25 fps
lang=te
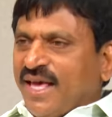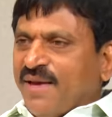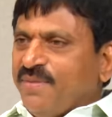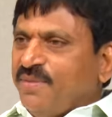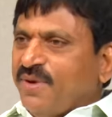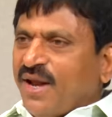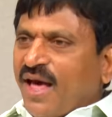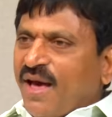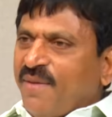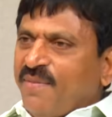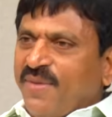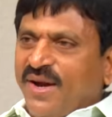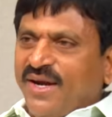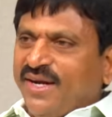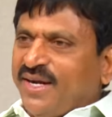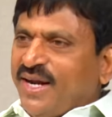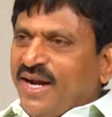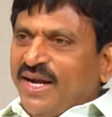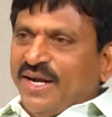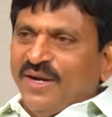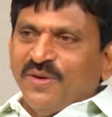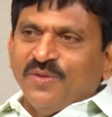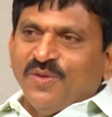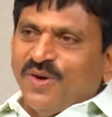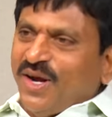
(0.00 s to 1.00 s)
సేమ్ నా
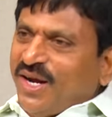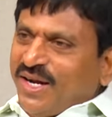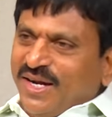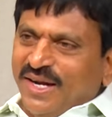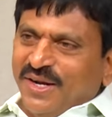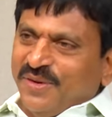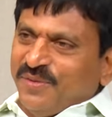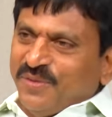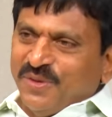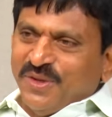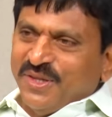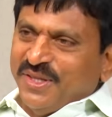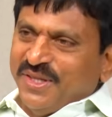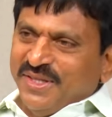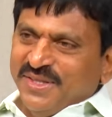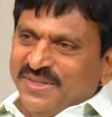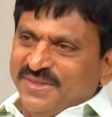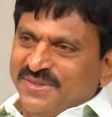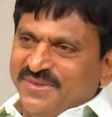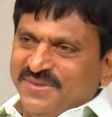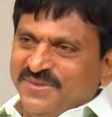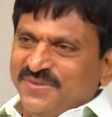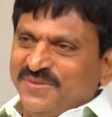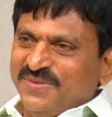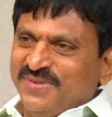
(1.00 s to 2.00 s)
మెంటాలిటీ కూడా అట్లే
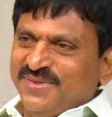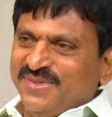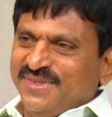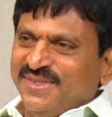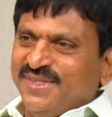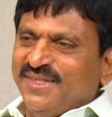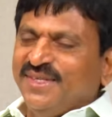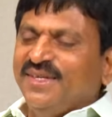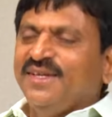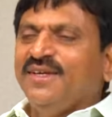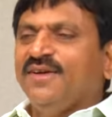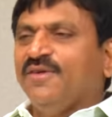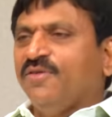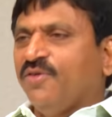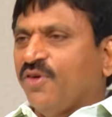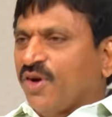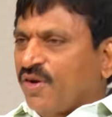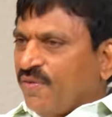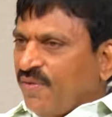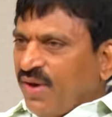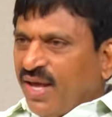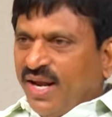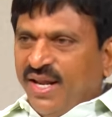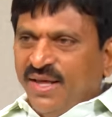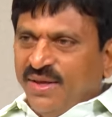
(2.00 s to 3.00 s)
ఉంటుంది
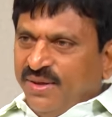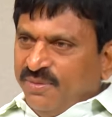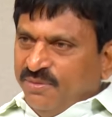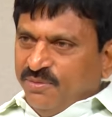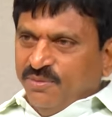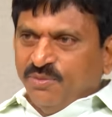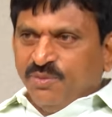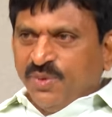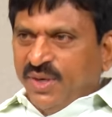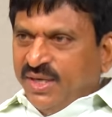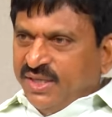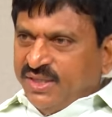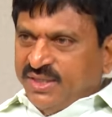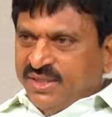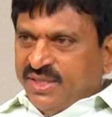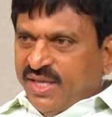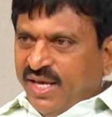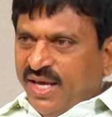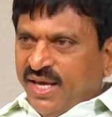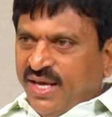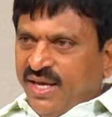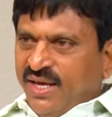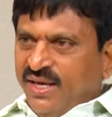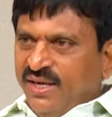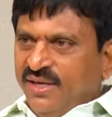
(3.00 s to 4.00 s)
ఒకవేళ పిలిస్తే